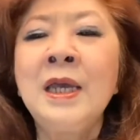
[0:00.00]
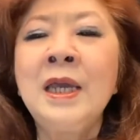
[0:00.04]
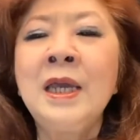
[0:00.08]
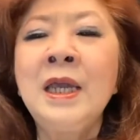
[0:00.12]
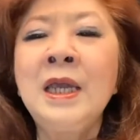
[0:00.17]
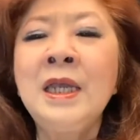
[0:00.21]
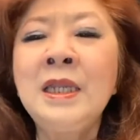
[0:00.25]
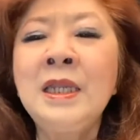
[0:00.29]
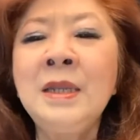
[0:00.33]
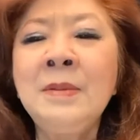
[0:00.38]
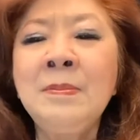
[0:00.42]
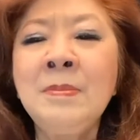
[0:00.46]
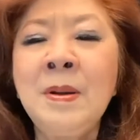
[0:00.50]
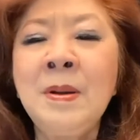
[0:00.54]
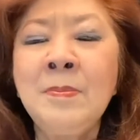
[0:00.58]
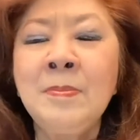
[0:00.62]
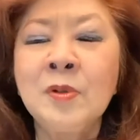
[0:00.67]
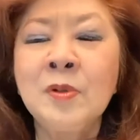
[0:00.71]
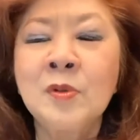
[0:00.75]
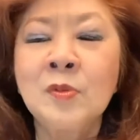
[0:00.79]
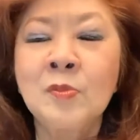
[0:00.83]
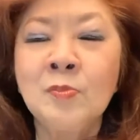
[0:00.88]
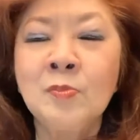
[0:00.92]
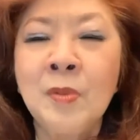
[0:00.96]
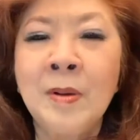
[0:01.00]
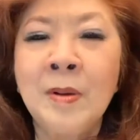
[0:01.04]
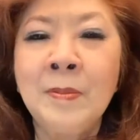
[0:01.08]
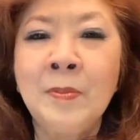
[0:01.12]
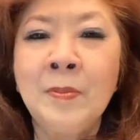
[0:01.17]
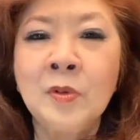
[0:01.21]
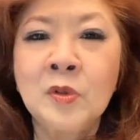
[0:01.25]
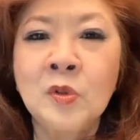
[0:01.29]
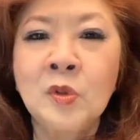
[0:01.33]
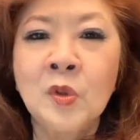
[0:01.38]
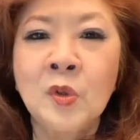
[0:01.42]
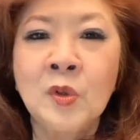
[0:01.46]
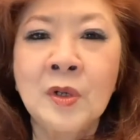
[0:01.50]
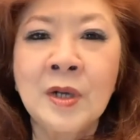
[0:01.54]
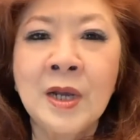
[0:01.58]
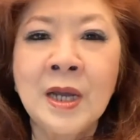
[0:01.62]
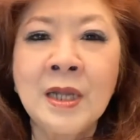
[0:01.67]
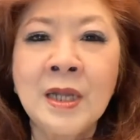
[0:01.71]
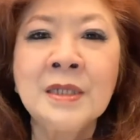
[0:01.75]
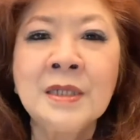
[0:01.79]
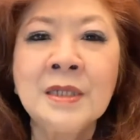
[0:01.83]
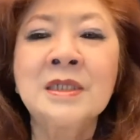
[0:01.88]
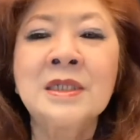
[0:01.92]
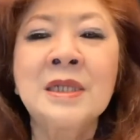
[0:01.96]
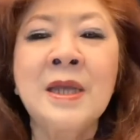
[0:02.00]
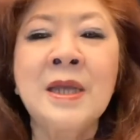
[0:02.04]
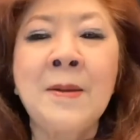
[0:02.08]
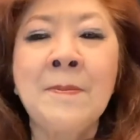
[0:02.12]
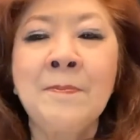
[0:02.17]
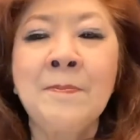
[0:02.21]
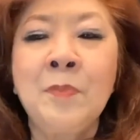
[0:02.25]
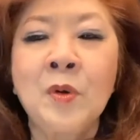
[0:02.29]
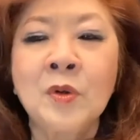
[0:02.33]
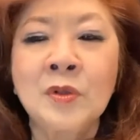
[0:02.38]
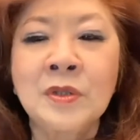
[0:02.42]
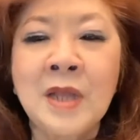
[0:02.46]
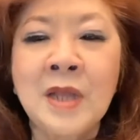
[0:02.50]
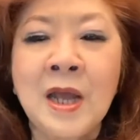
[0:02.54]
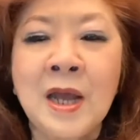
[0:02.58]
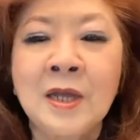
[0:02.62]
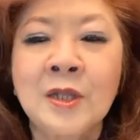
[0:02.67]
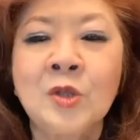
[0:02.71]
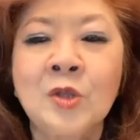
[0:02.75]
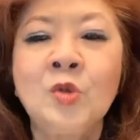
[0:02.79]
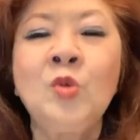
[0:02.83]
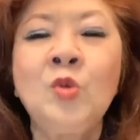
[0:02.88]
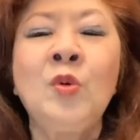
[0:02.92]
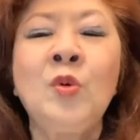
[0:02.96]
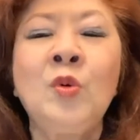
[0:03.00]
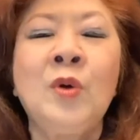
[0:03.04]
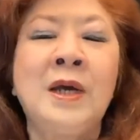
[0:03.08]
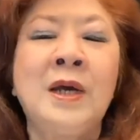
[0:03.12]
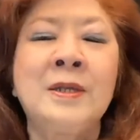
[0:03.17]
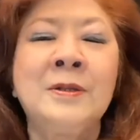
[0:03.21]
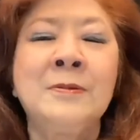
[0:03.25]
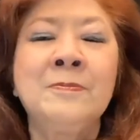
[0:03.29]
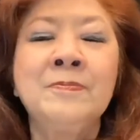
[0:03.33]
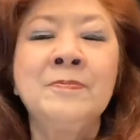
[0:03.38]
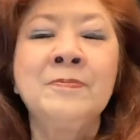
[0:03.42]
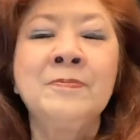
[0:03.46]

Ini membutuhkan campur tangan Tuhan.